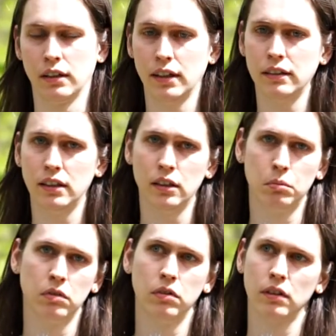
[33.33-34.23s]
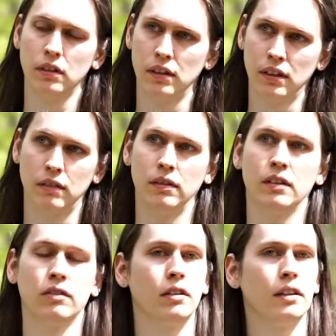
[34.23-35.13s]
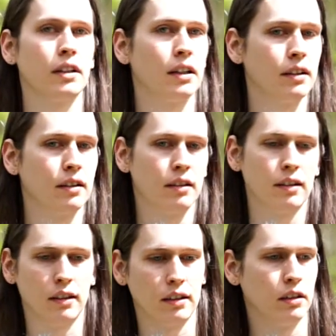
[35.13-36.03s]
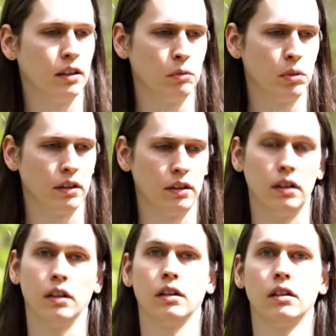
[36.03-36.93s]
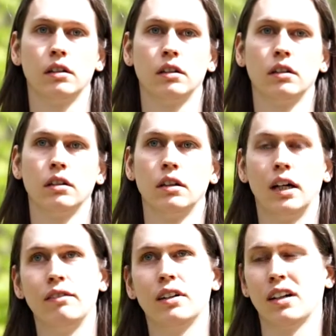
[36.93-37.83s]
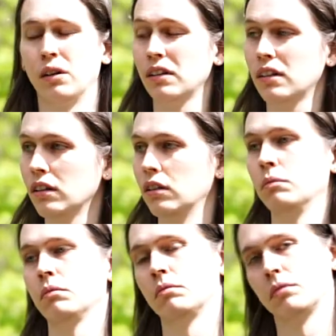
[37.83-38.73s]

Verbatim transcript: Ein Teil des Bewusstseins wird von den ganzen Sachen, die hier passieren, einfach rausgenommen